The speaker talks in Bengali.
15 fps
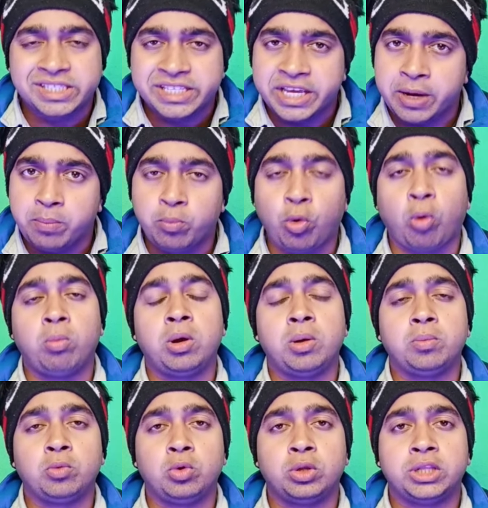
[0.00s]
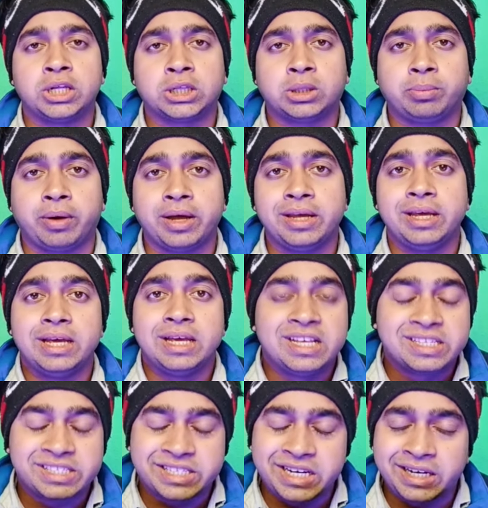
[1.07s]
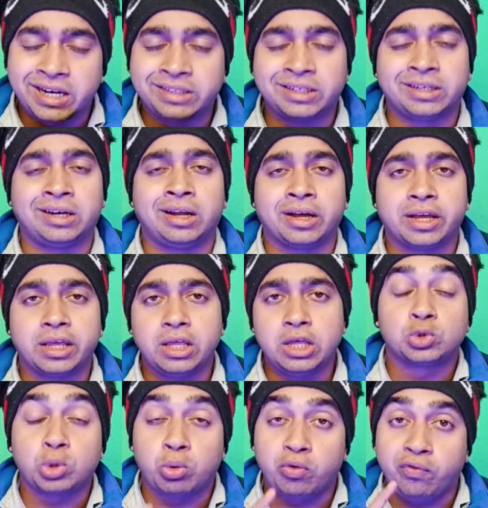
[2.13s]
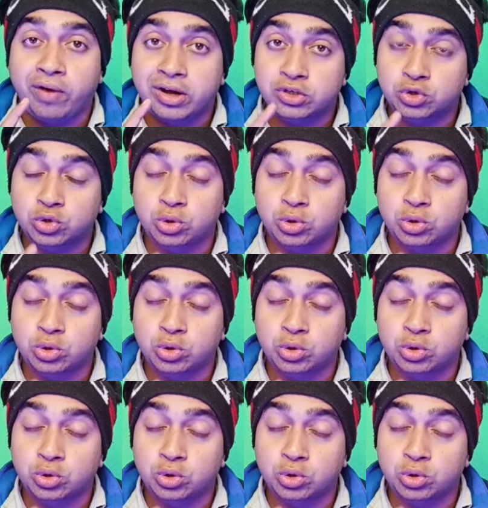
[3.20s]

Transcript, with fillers: সেম প্রবলেমগুলো দেখতে পাই সেটা জানার আগে সর্বফার্স্ট